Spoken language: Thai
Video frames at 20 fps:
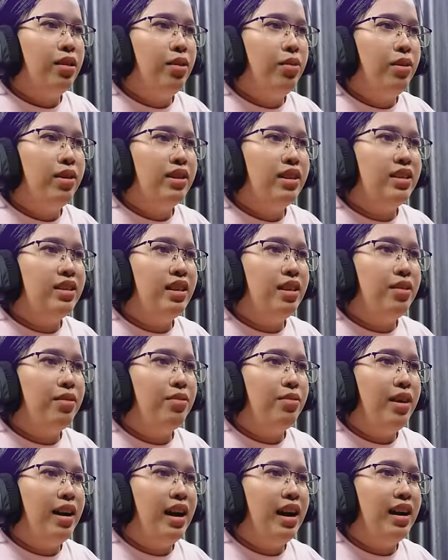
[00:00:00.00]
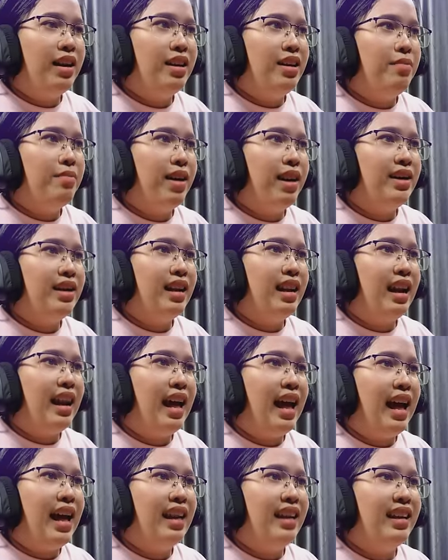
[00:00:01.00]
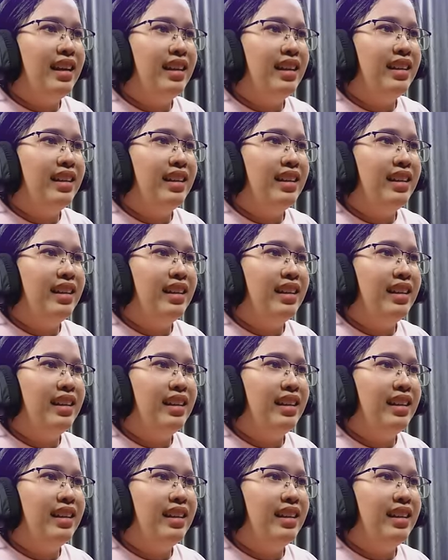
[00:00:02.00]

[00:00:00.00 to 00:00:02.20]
กลัวจริงๆว่าหิมะจะละลาย